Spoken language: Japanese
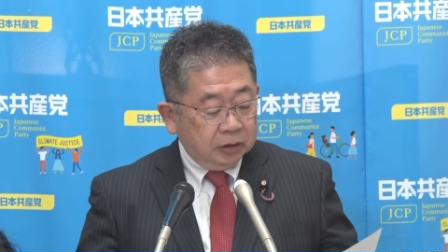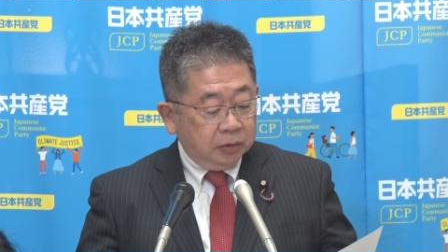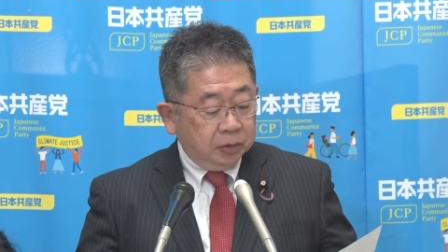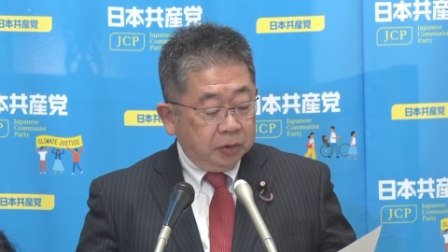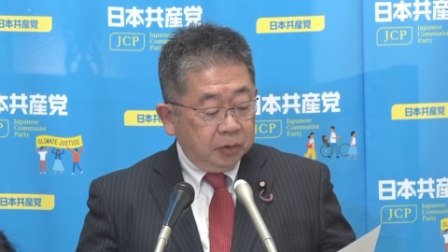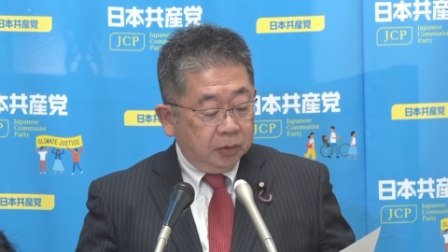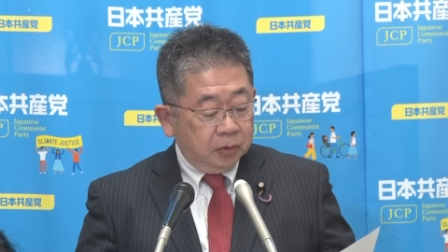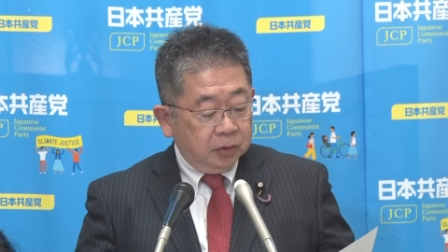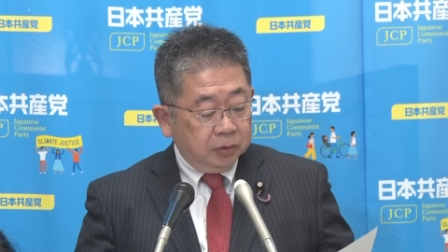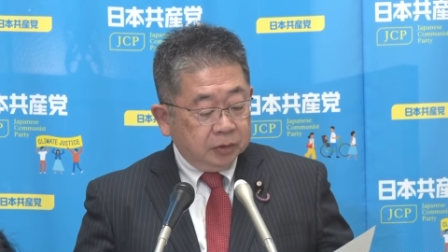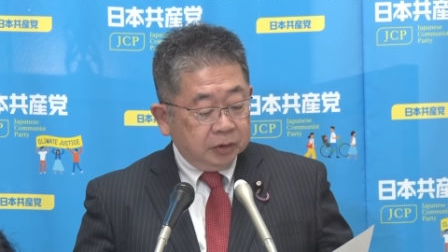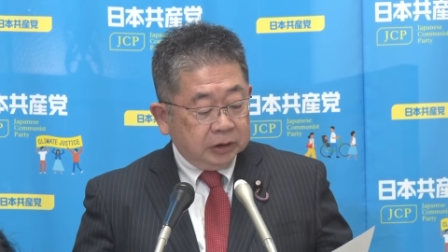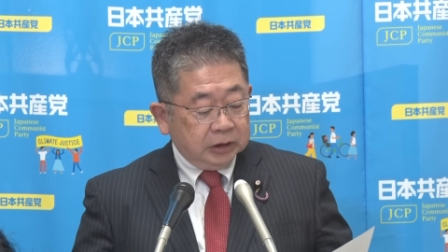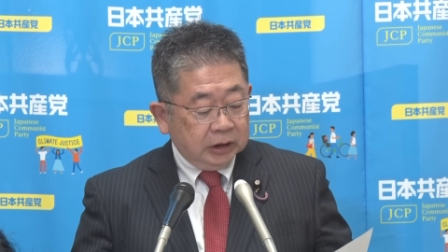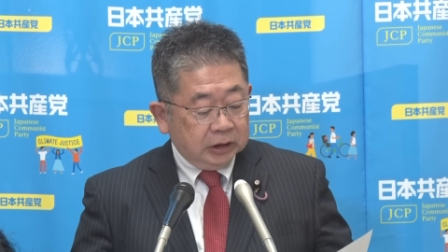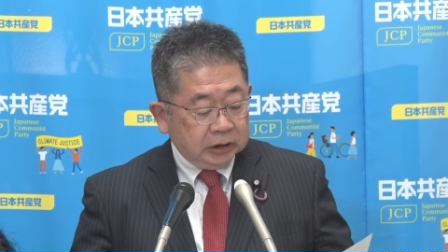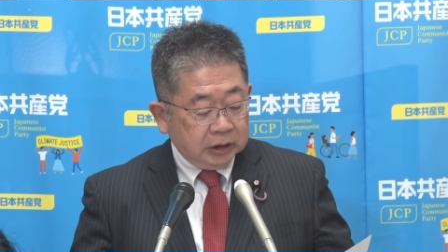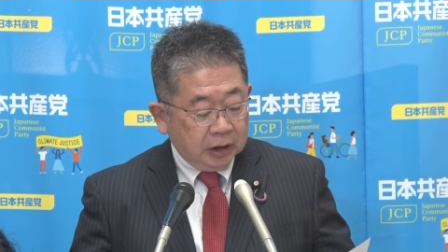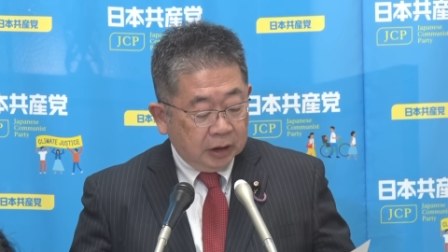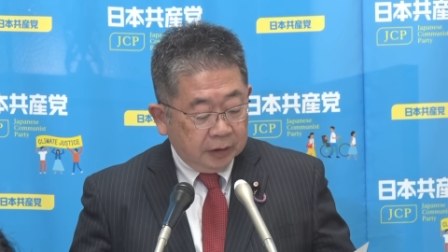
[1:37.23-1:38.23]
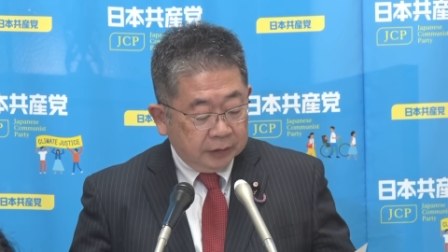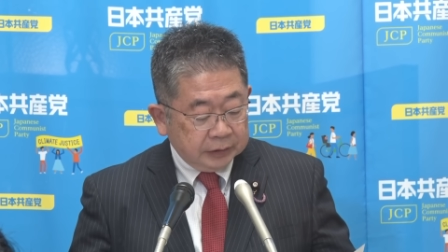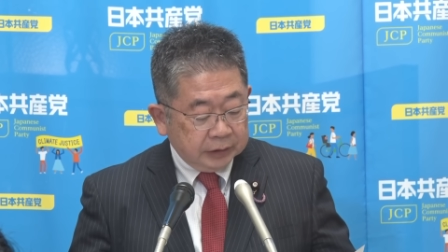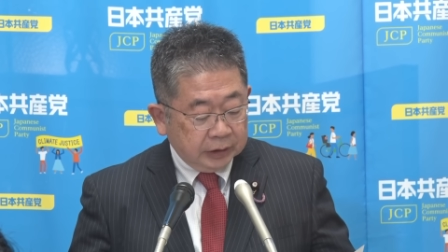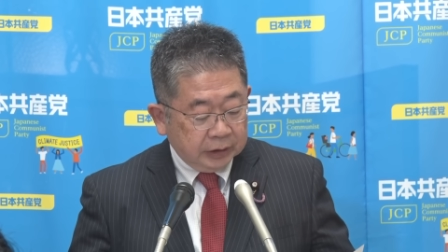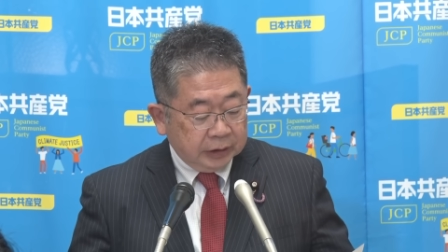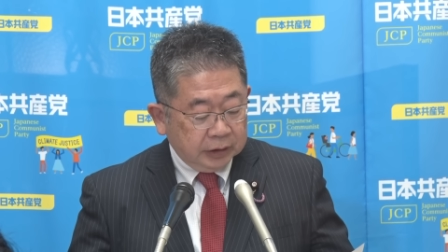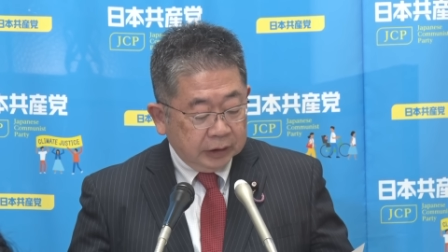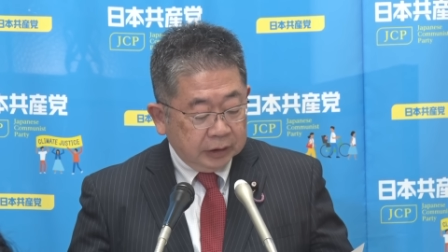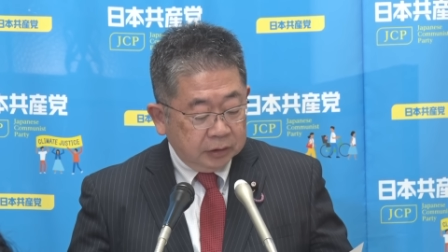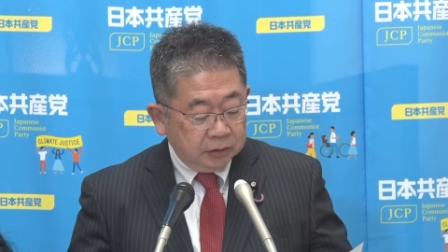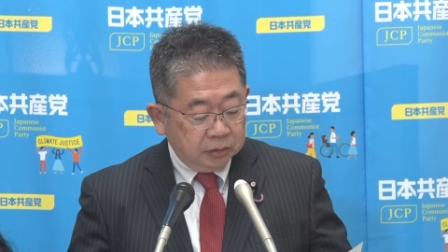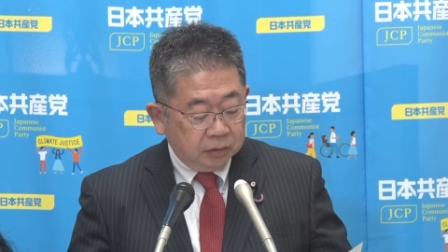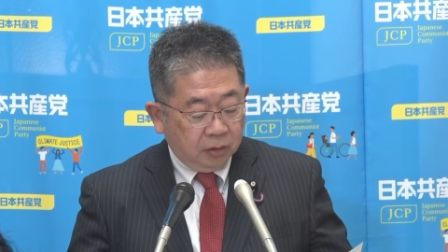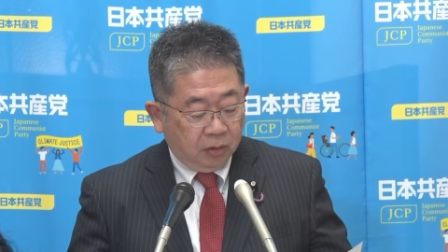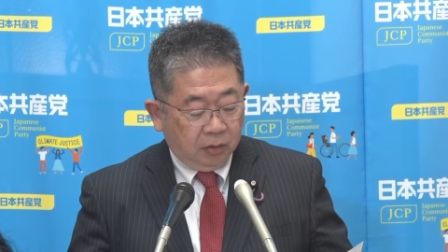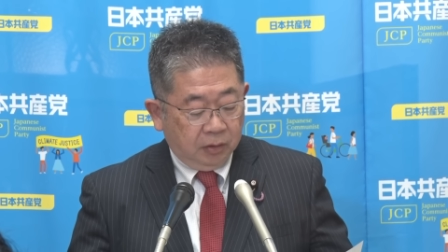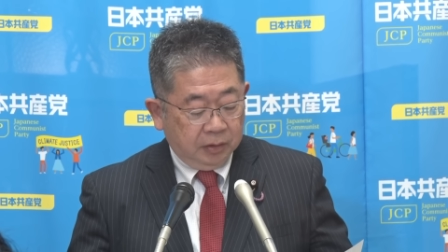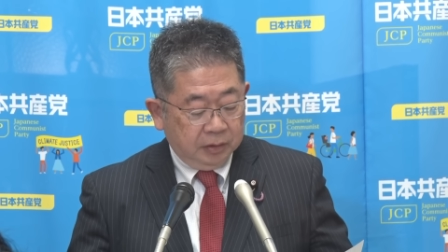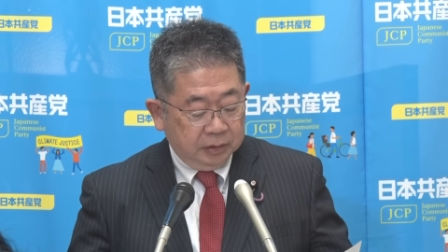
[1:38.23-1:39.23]
りと協力して力合わせができる
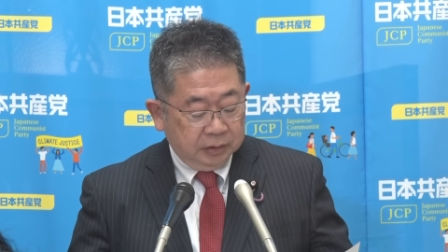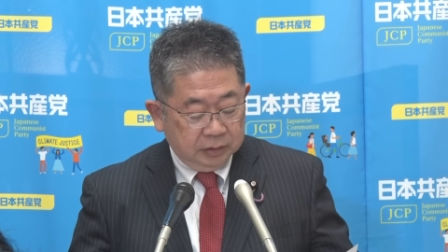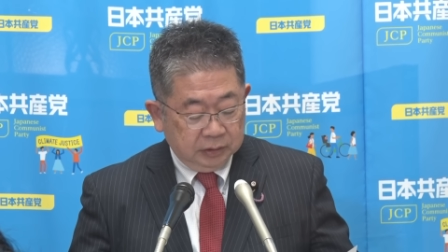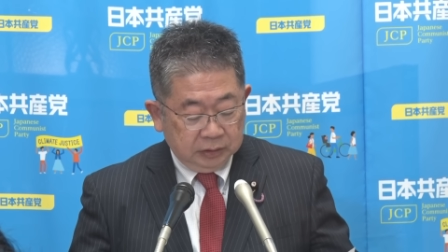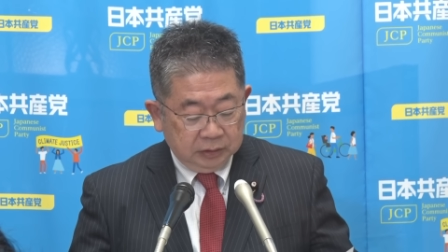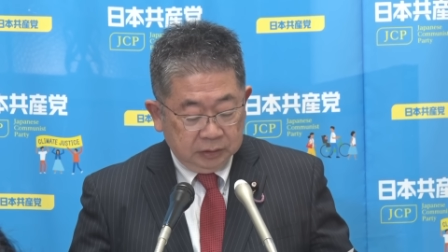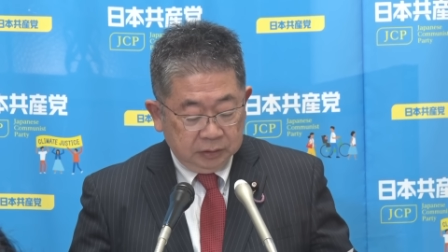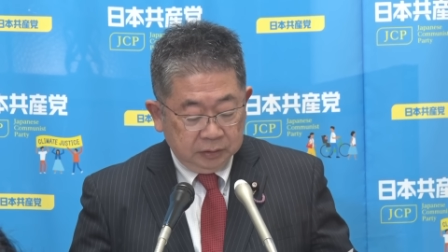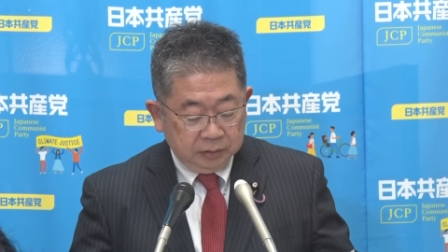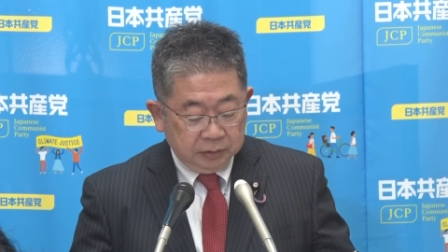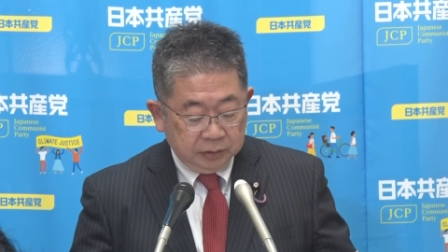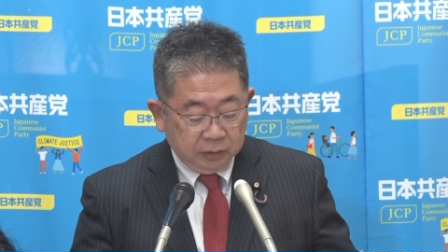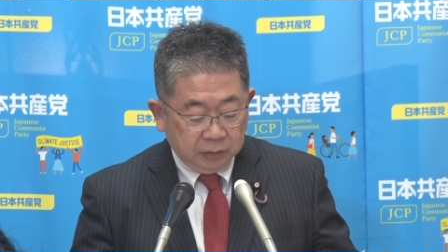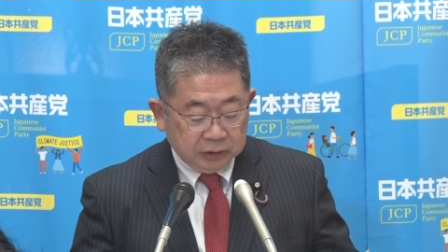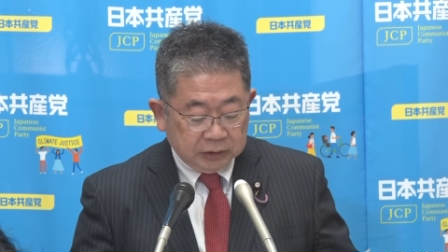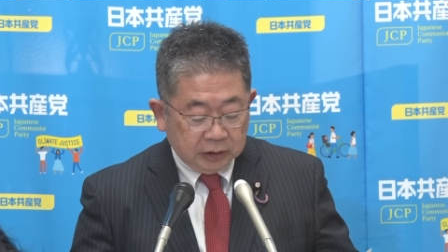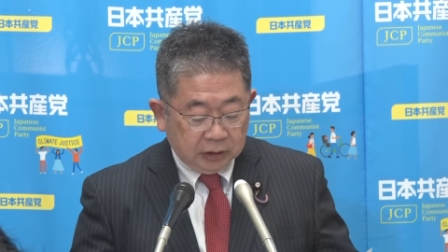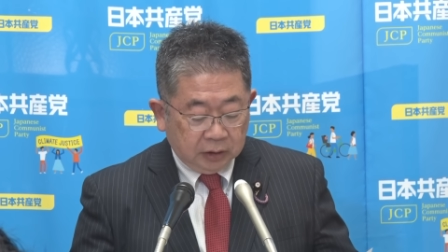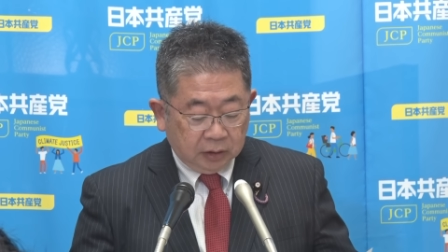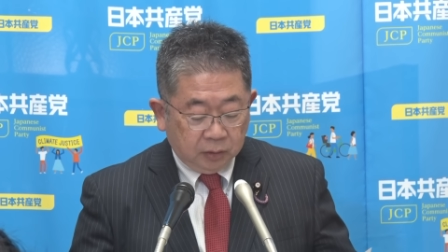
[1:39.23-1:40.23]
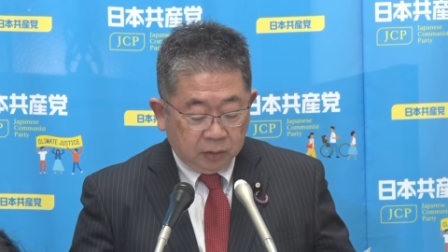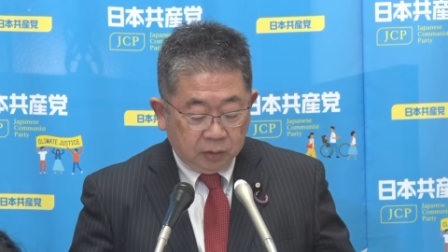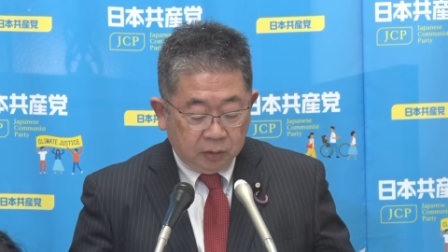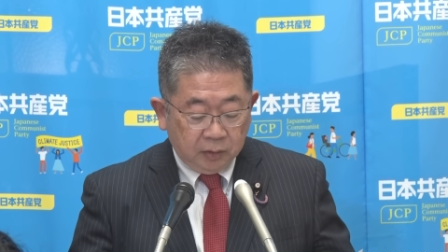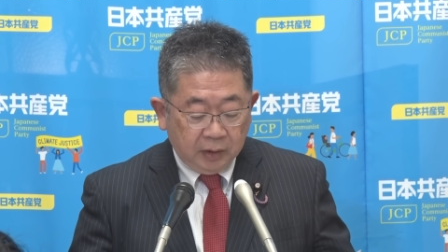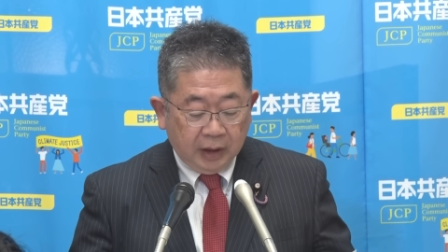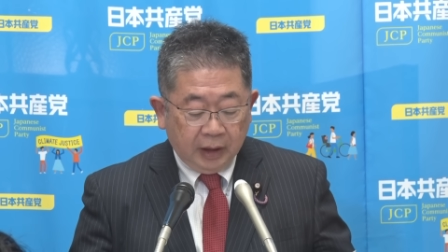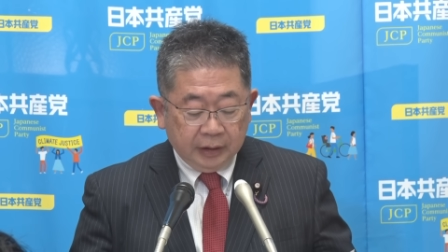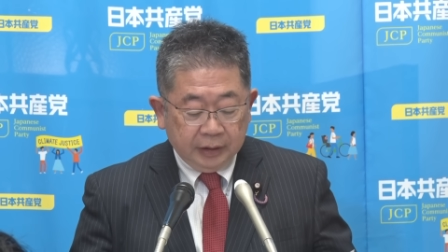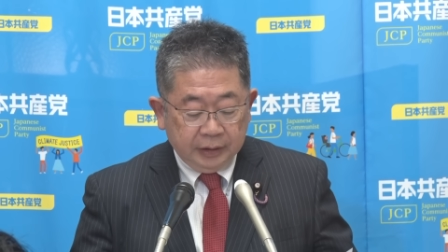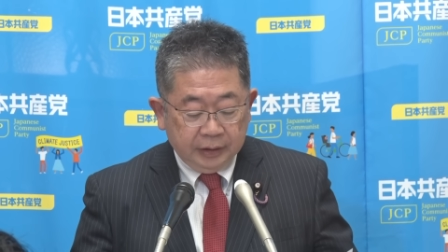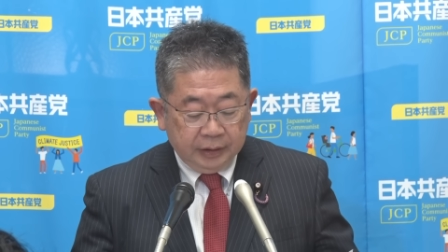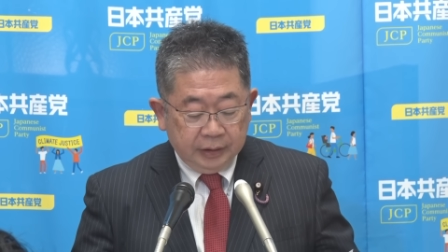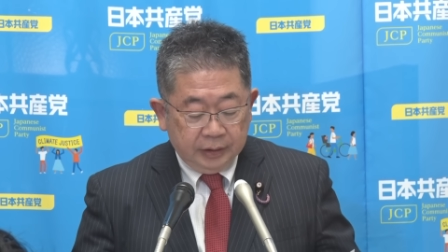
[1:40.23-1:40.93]
というふうにおっしゃったことは